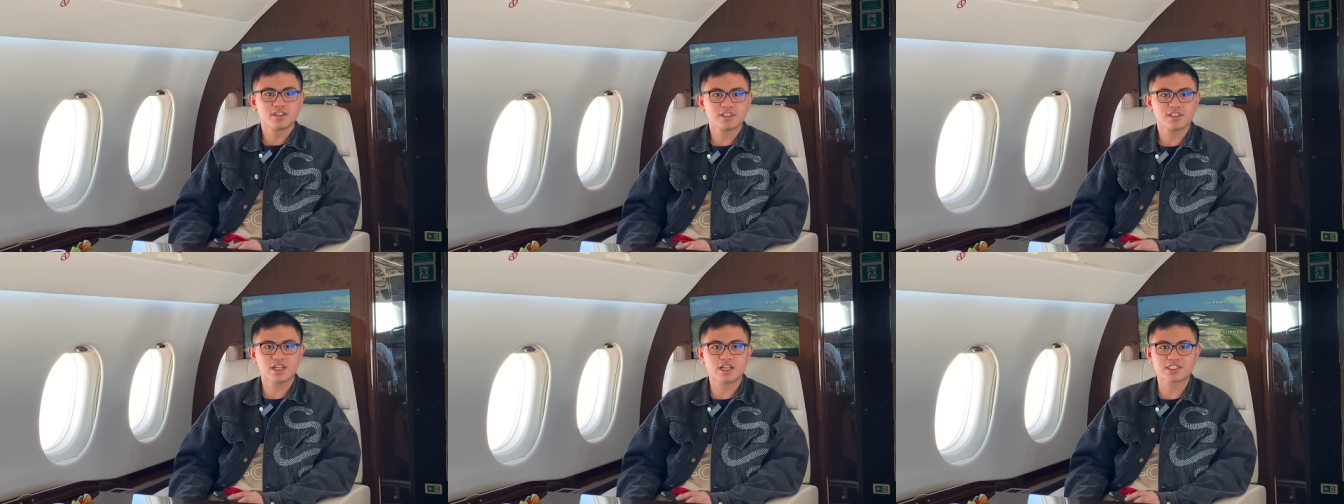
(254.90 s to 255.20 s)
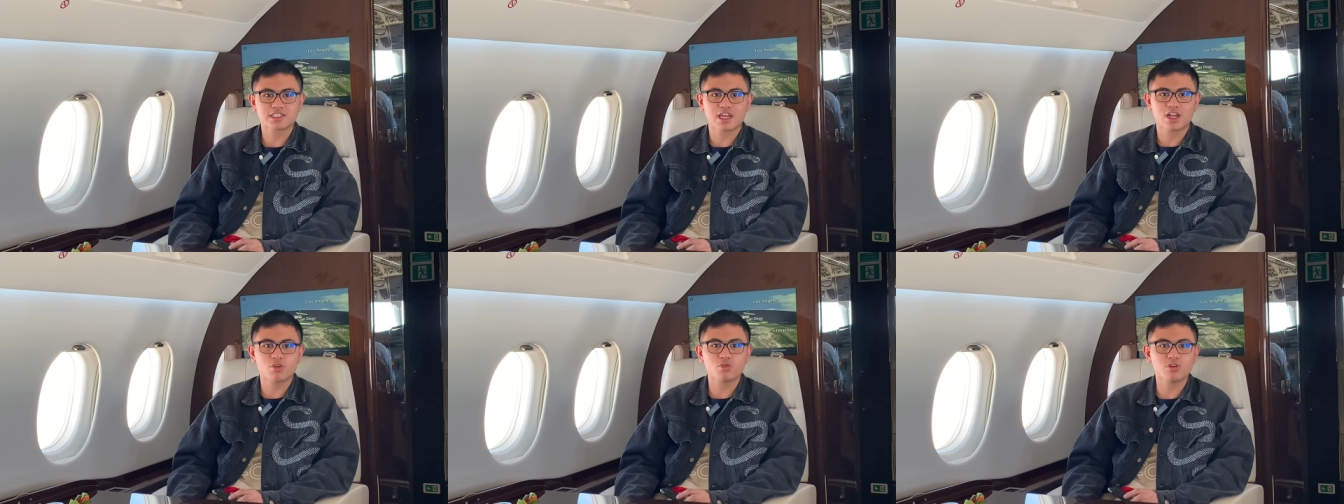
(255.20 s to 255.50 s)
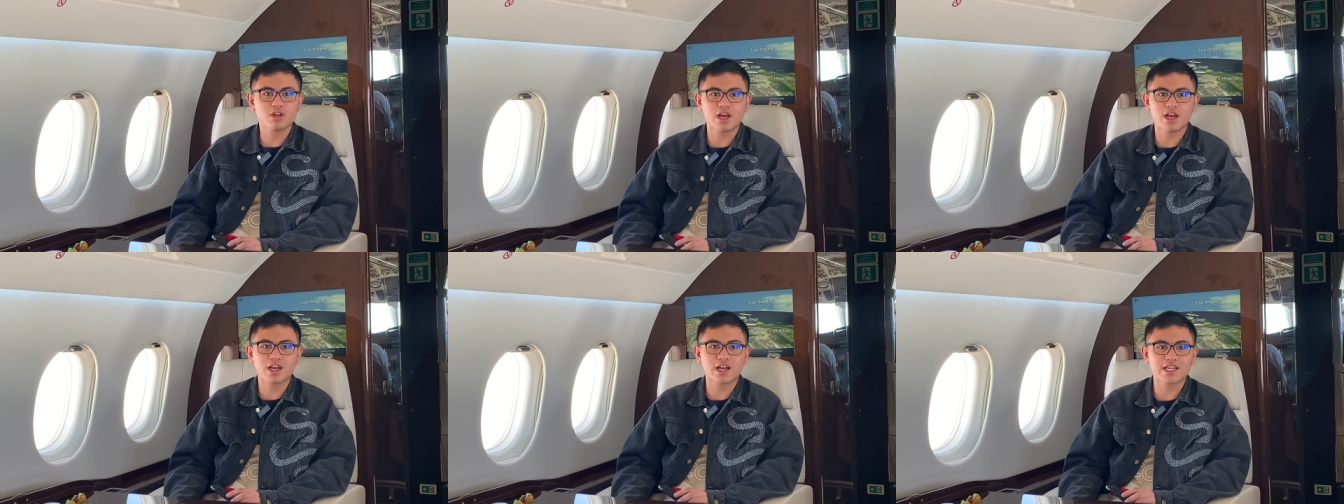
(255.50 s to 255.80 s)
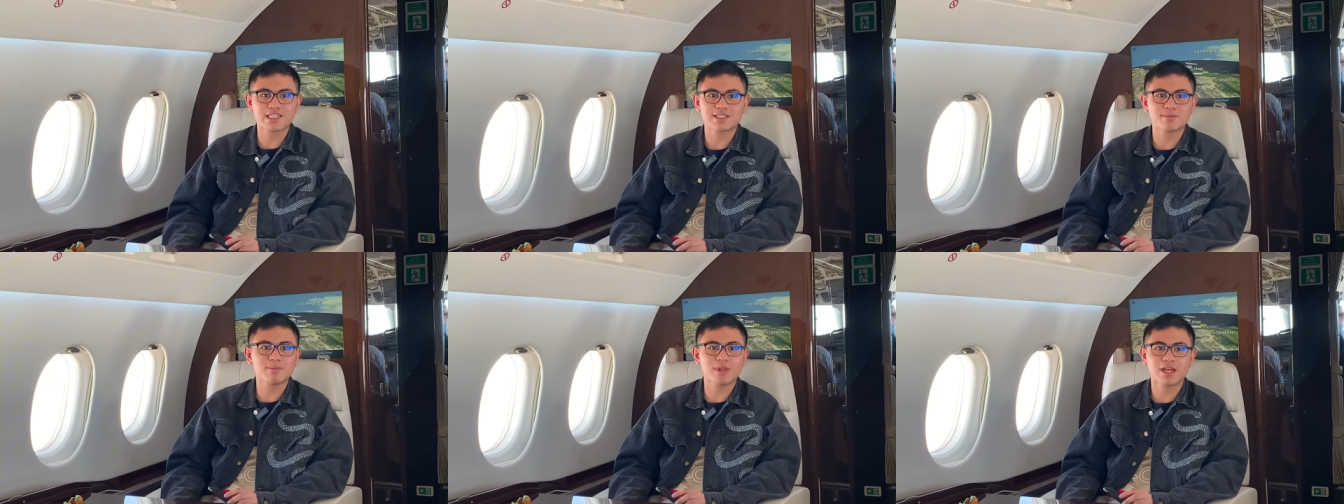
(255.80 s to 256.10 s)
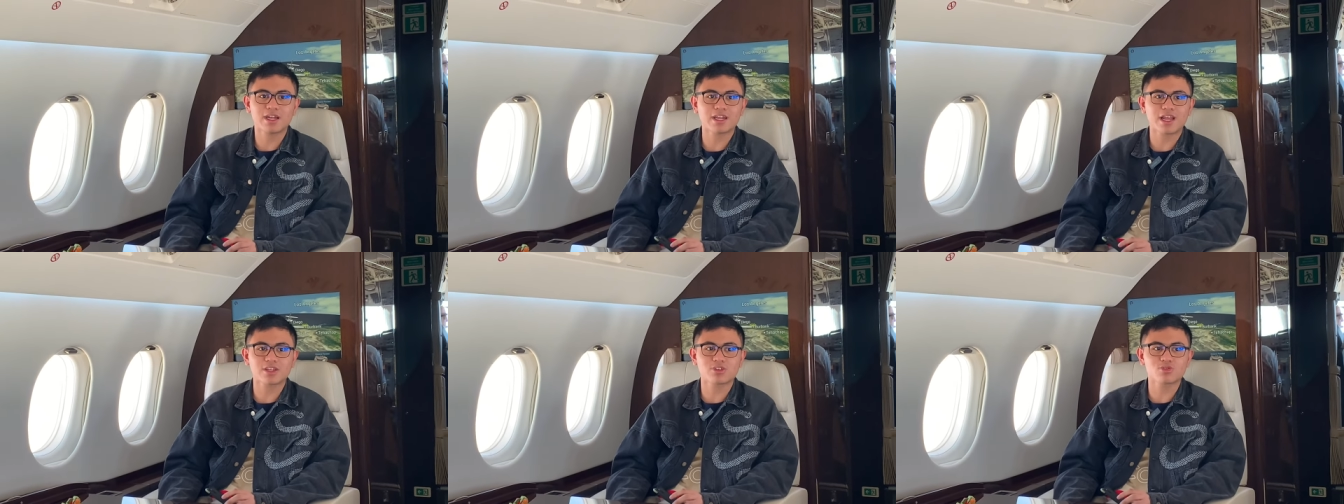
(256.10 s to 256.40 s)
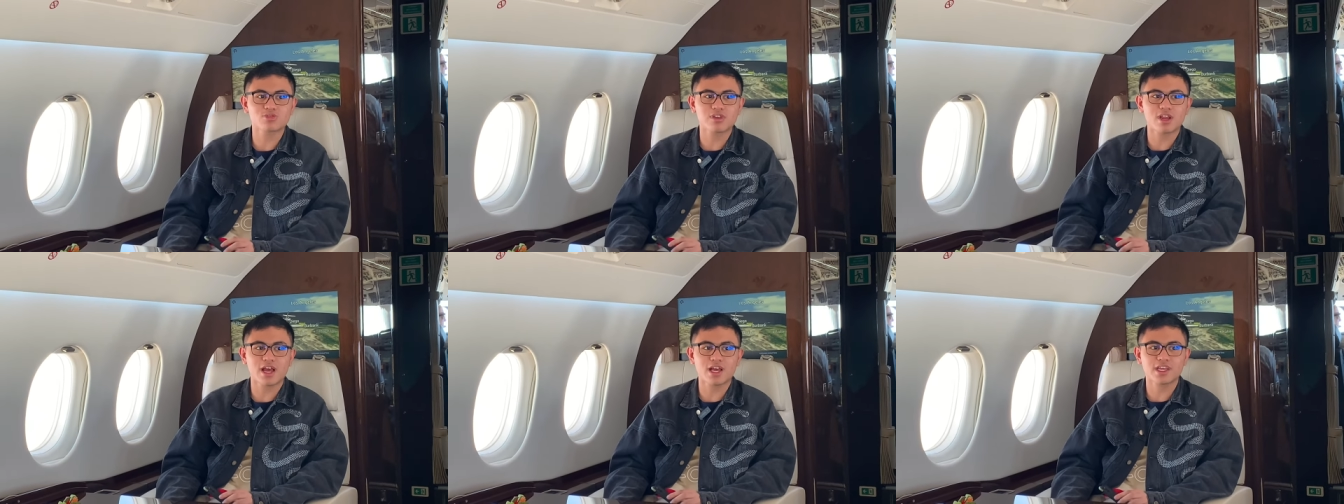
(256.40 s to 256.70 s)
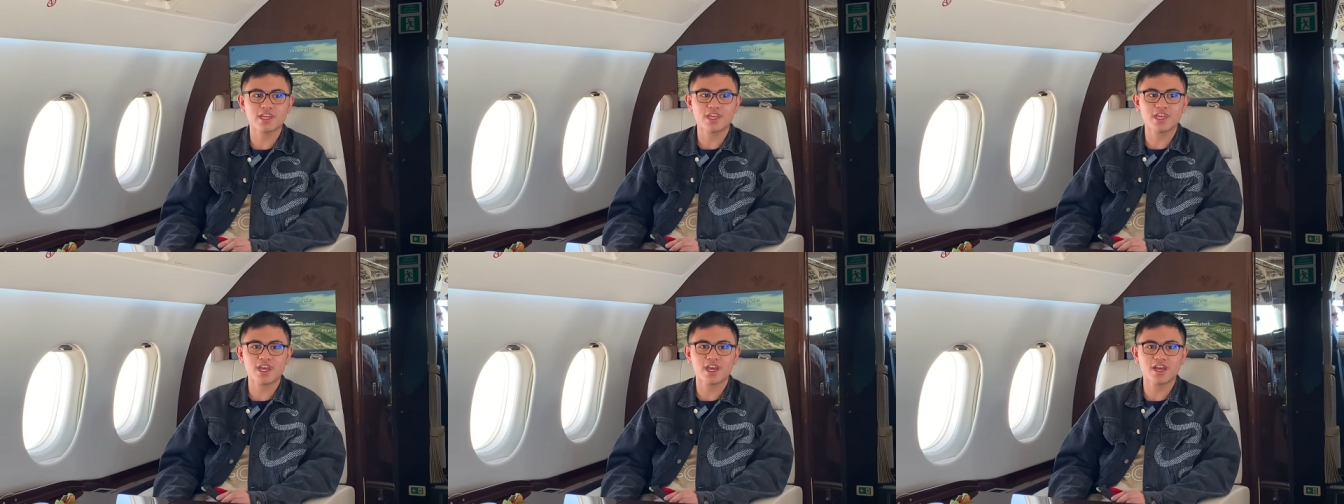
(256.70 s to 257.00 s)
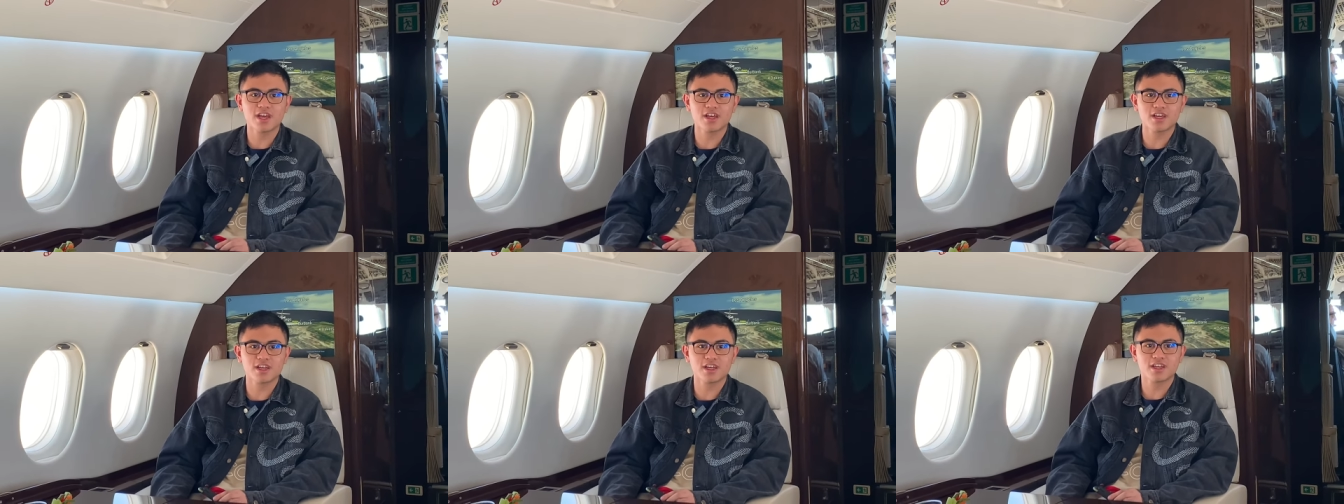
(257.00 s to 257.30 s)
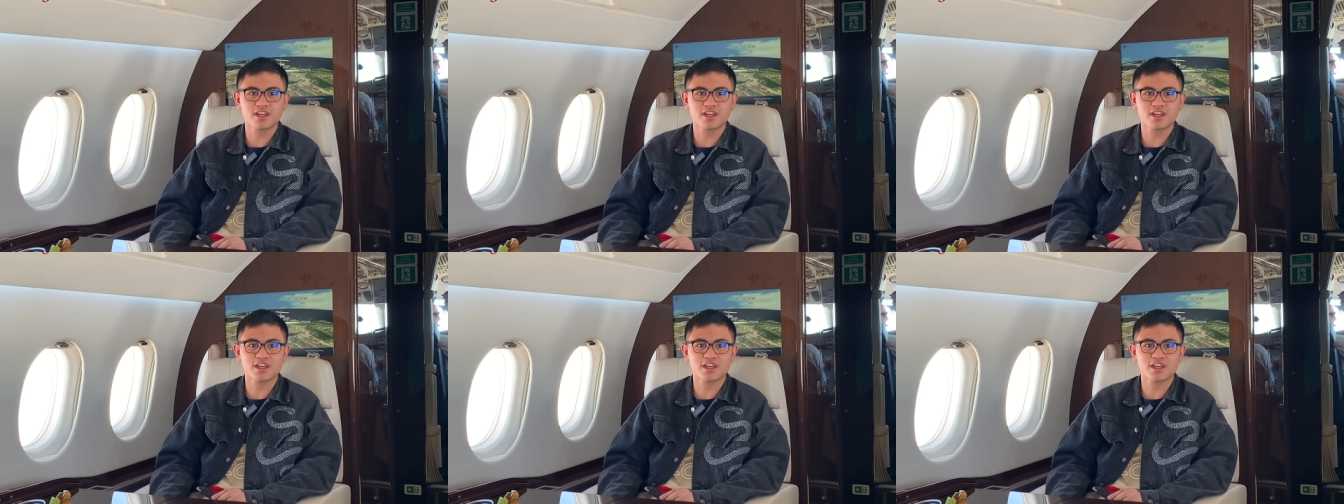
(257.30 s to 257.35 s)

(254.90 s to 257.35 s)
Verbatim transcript: dan sekarang udah nggak 900 lagi ya